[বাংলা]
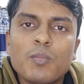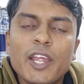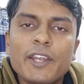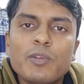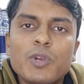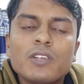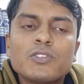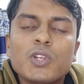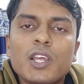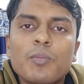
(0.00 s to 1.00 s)
বা এডি
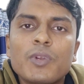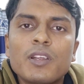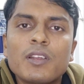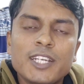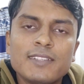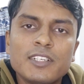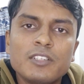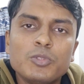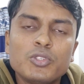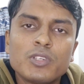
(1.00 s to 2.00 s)
ব্রাঞ্চ হলে আপনার ট্রেজারি
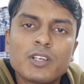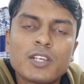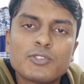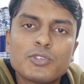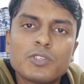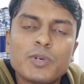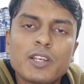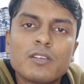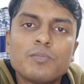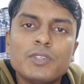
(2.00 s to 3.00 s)
ডিভিশনে কাজ করতে
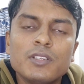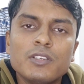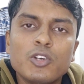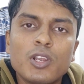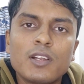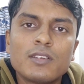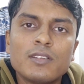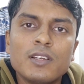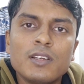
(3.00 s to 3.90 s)
পারেন আপনি ডলার